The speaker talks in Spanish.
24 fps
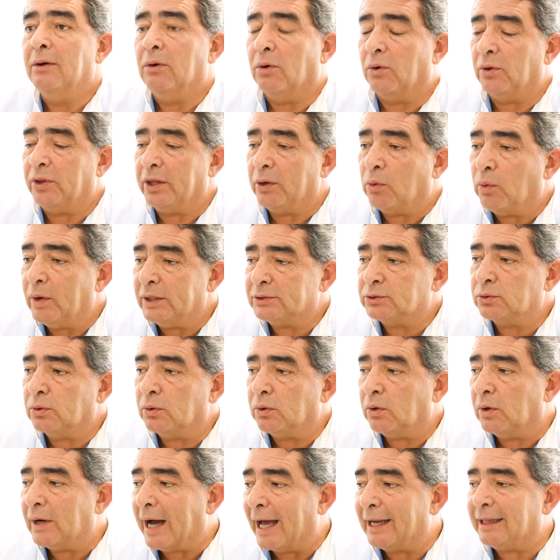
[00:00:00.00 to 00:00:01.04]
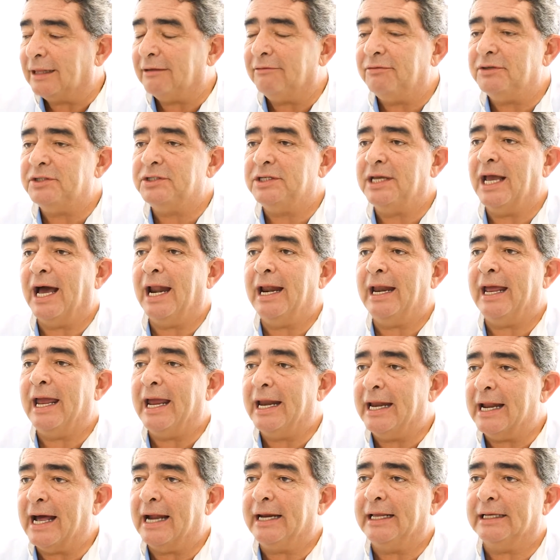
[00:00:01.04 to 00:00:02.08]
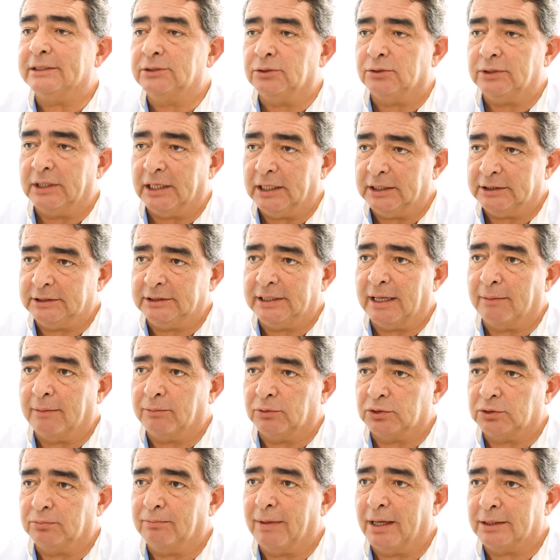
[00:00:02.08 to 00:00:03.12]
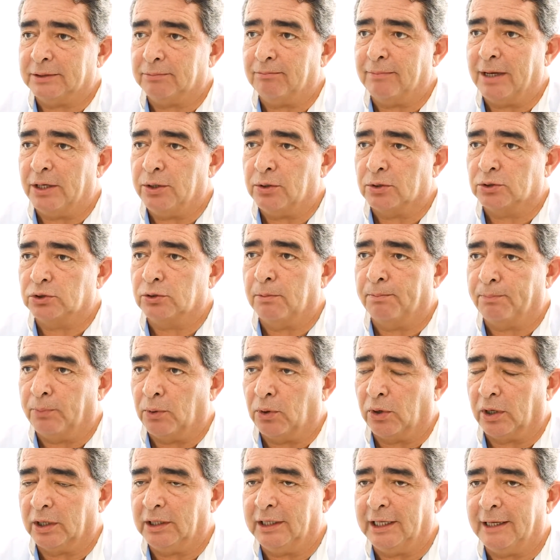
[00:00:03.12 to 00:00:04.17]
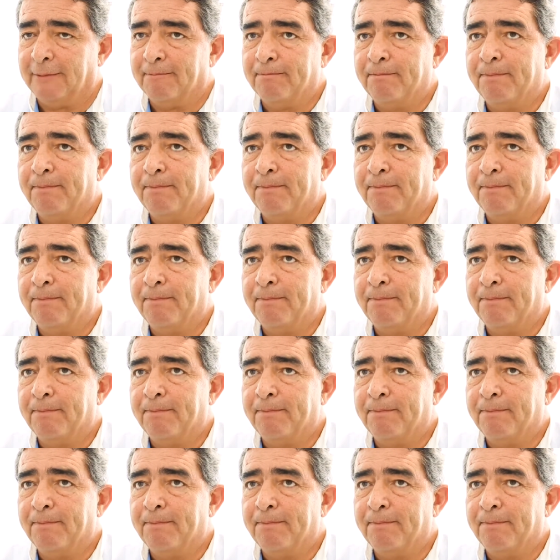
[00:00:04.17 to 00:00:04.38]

o de hueso artificial en áreas donde necesitamos más, mayor soporte.